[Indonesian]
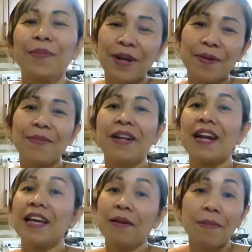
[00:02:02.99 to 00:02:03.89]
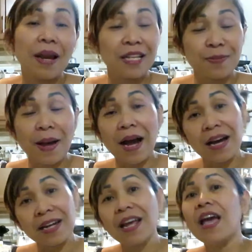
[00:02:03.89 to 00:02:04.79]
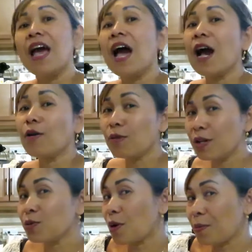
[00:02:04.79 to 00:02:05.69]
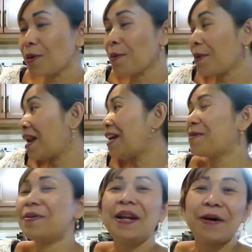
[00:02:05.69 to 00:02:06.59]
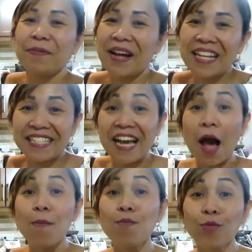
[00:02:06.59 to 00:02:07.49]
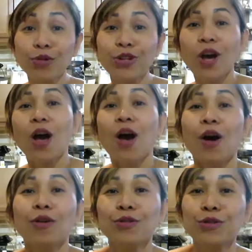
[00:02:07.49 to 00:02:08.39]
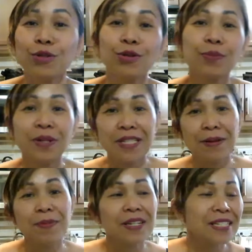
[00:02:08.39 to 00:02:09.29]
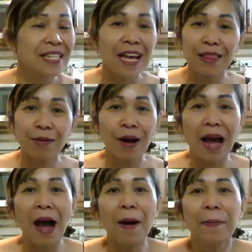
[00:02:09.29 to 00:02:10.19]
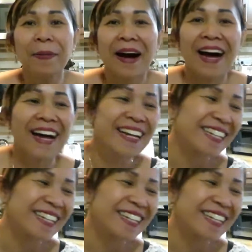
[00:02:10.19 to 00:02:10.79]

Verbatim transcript: benar-benar lagi malas banget Aku dan suami memang lagi benar malas nggak mood untuk bersih-bersih atau apa